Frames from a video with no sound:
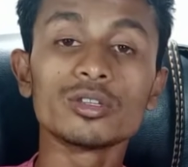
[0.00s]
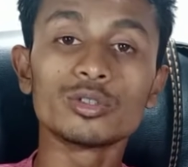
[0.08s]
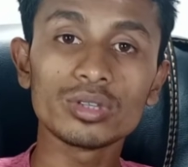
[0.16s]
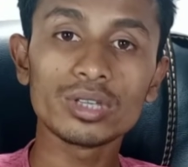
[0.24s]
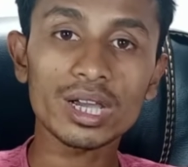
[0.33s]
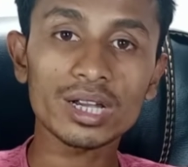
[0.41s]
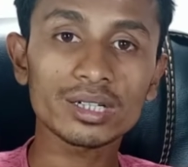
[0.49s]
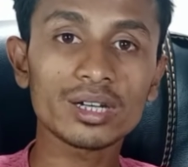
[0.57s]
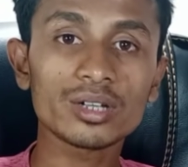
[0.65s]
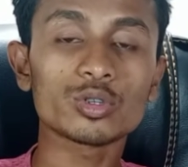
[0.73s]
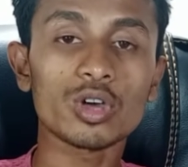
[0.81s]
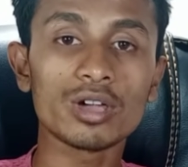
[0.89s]
যদি
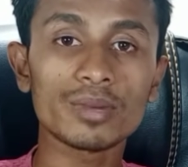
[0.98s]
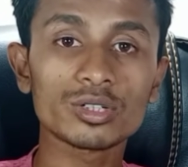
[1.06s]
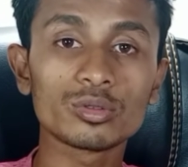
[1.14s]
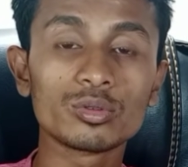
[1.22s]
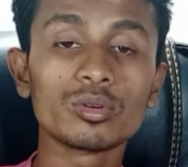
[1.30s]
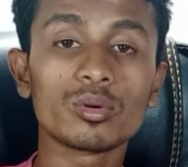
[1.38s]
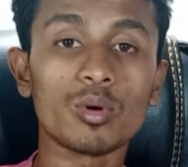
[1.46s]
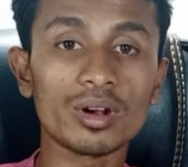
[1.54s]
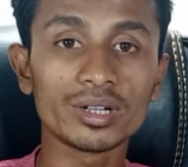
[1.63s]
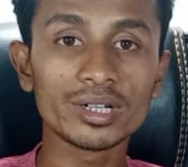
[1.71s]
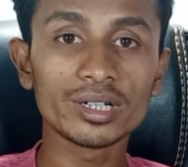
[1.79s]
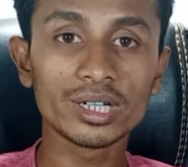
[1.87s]
একটানা ছয় মাস কোনো
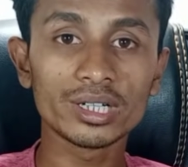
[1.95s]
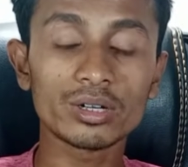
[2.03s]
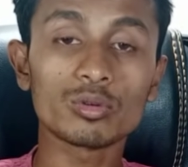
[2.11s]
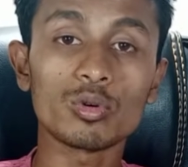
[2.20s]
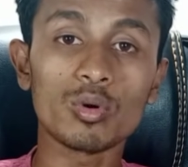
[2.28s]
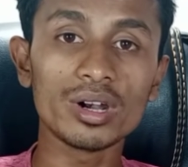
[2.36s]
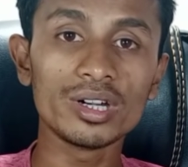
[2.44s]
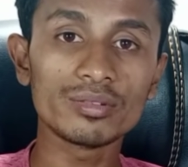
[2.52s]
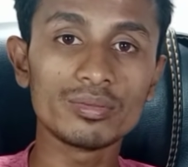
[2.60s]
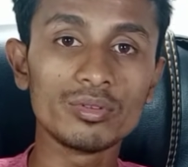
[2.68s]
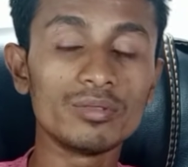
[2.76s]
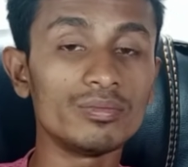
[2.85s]
কন্টেন্ট ক্রিয়েটার
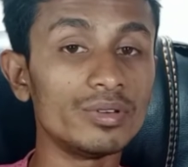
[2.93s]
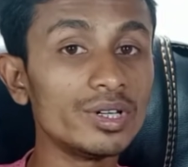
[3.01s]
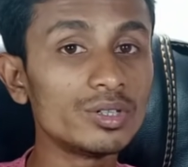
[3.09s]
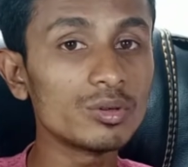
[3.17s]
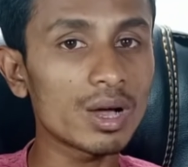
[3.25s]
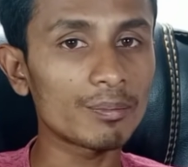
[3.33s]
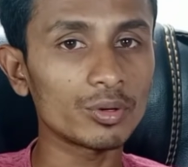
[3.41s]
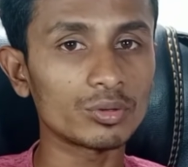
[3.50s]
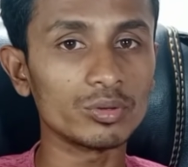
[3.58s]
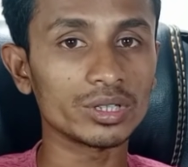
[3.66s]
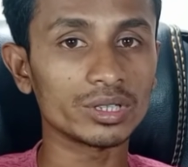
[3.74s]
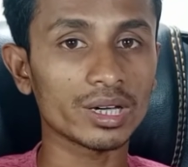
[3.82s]
কোয়ালিটিফুল ভিডিও আপলোড
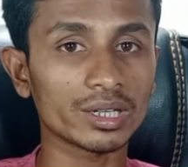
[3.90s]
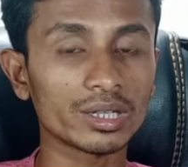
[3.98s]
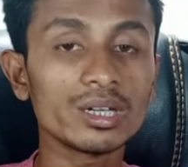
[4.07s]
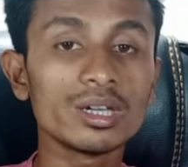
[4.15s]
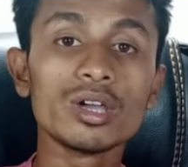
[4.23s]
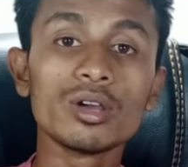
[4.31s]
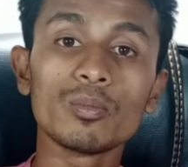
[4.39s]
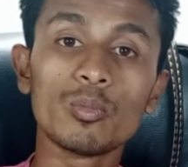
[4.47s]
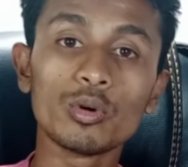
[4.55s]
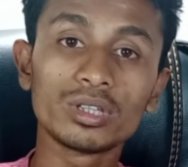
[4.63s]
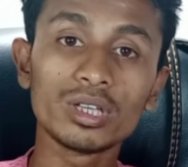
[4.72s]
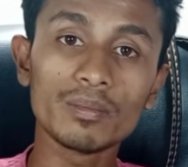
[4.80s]
করে থাকে
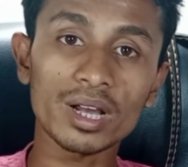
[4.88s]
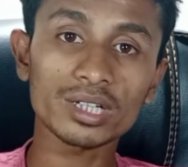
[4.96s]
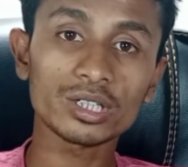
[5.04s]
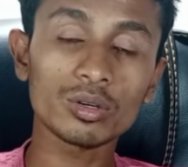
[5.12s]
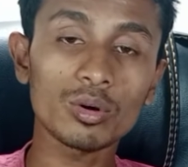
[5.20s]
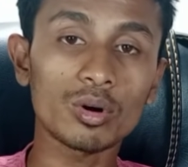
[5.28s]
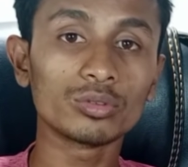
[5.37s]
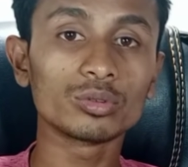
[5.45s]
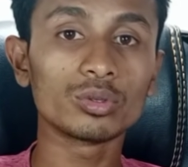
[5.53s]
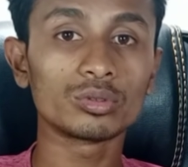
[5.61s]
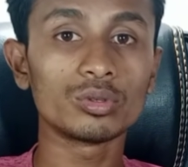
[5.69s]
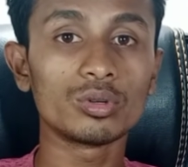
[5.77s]
প্রতি মাসে
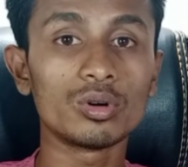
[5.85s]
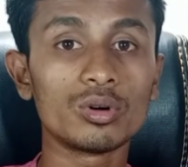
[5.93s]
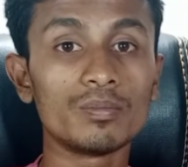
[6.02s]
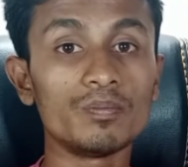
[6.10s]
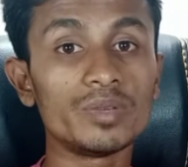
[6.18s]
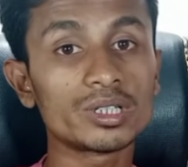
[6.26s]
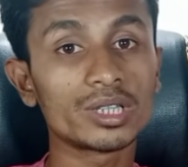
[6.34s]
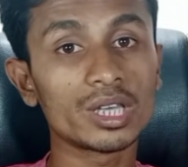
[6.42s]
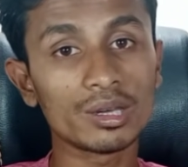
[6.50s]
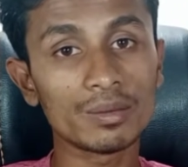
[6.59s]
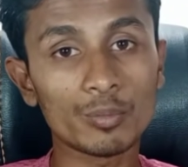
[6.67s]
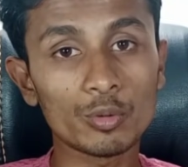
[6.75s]
অন্তত বিশ
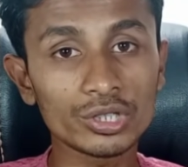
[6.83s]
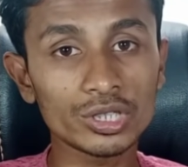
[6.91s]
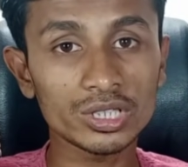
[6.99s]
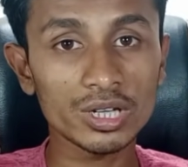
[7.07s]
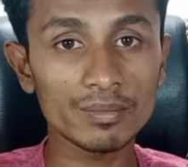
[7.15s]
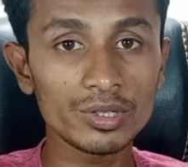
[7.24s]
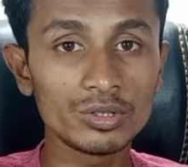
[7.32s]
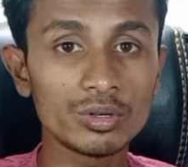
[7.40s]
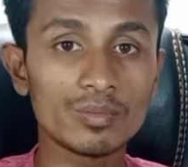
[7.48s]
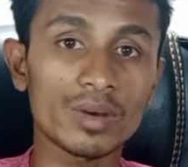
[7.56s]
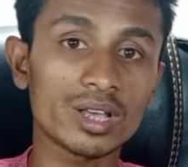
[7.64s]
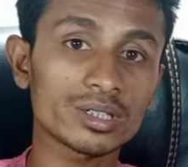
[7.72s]
থেকে পঁচিশটা ভিডিও
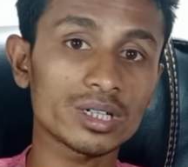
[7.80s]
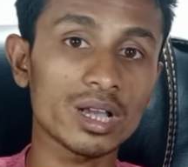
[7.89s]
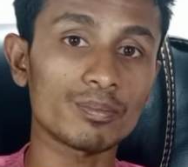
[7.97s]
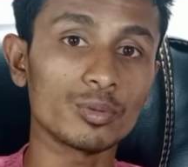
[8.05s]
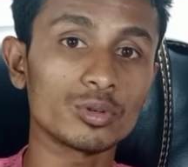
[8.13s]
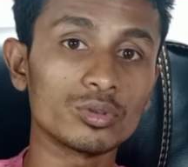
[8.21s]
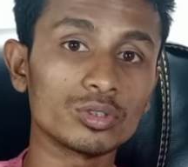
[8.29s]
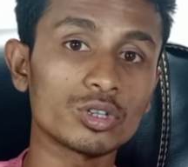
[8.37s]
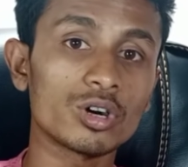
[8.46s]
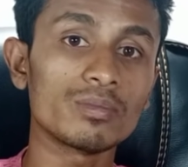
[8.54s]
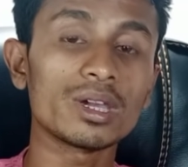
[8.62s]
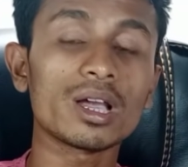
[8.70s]
মাস্ট আপলোড করতে
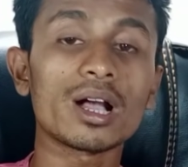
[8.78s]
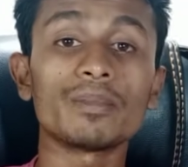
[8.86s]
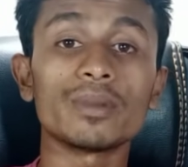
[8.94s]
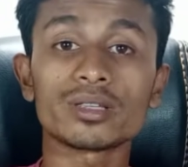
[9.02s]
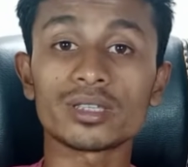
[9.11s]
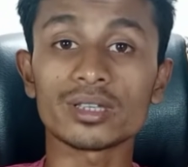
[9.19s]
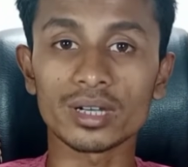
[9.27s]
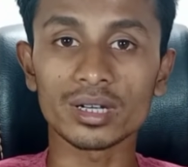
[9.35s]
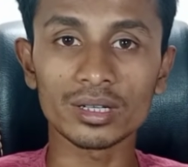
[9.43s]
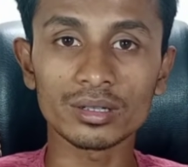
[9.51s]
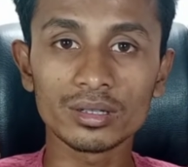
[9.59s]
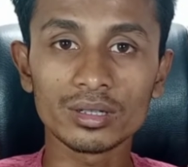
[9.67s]
হবে আপনার
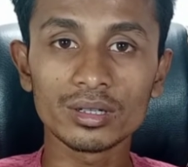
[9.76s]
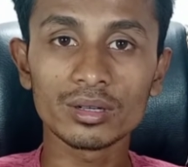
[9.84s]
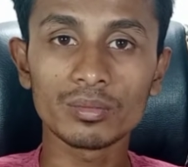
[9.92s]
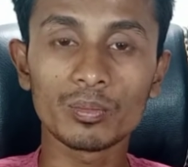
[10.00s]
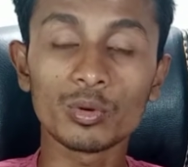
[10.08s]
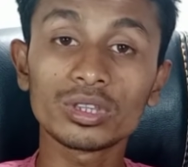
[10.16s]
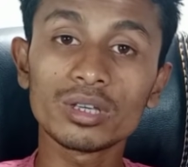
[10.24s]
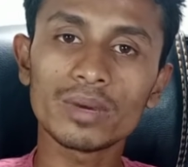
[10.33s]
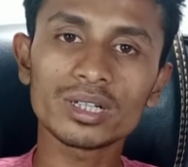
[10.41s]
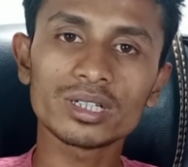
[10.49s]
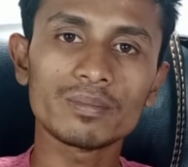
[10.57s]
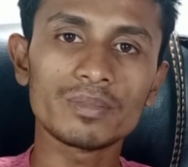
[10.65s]
চ্যানেলে প্রতি
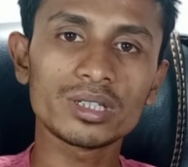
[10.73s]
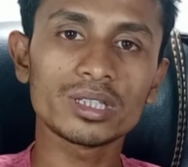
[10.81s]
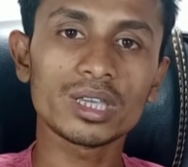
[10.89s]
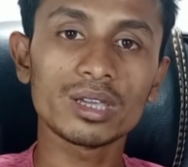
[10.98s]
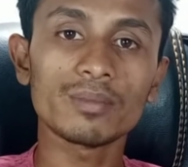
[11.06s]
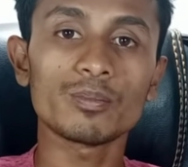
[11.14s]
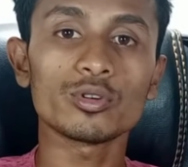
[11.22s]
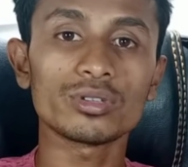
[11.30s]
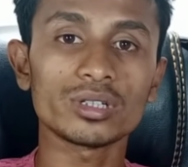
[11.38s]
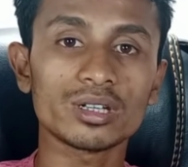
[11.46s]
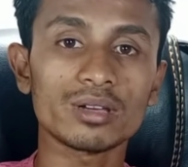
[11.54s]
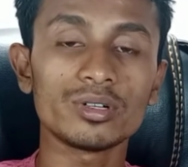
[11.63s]
মাসে বিশ থেকে
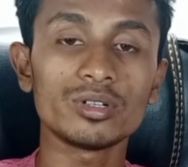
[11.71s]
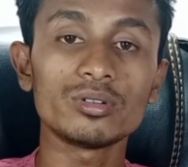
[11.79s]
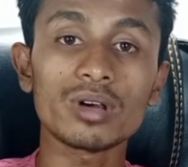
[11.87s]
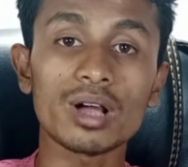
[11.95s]
পঁচিশটা ভিডিও